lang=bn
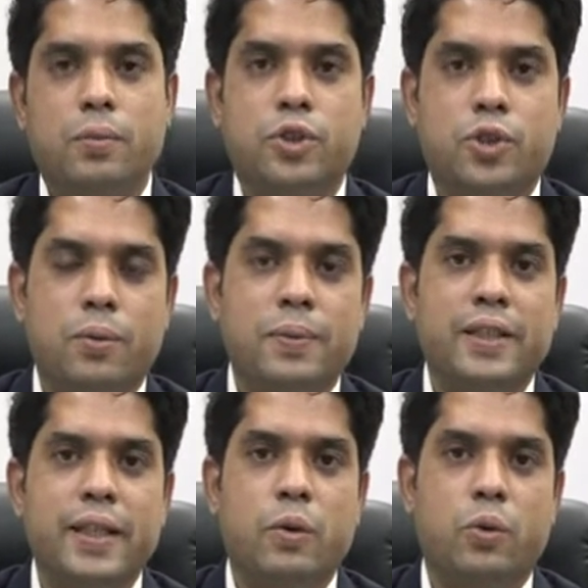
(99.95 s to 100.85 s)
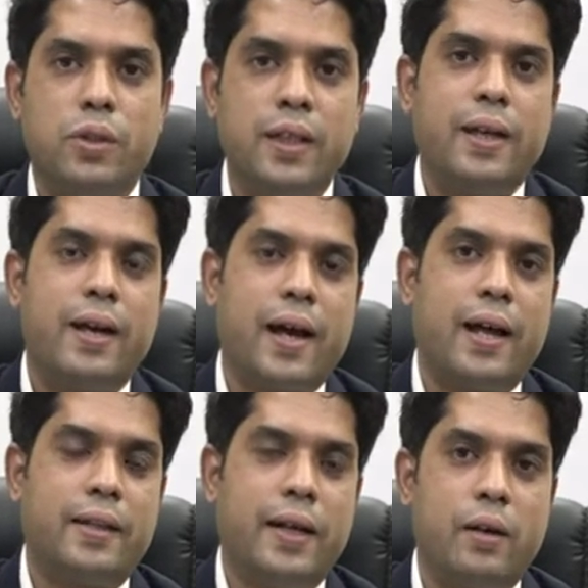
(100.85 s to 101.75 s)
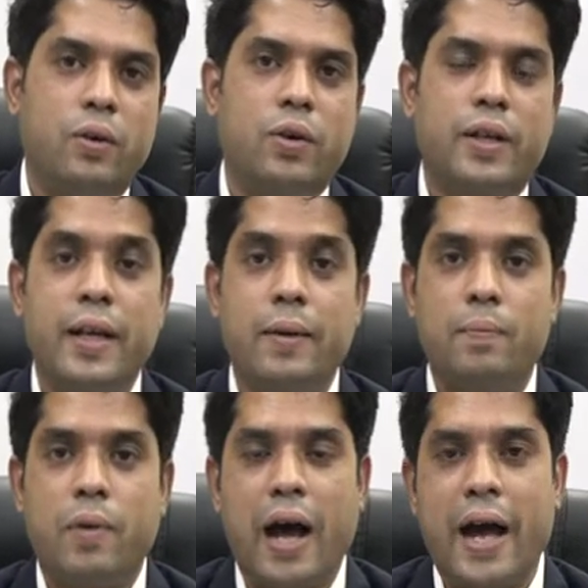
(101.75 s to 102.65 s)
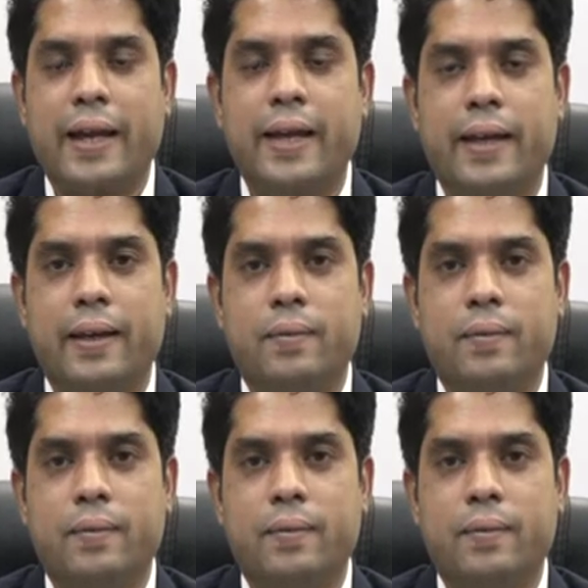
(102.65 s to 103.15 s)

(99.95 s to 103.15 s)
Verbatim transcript: শ্রমিকদের অধিকার আদায়ের লক্ষ্যে আগে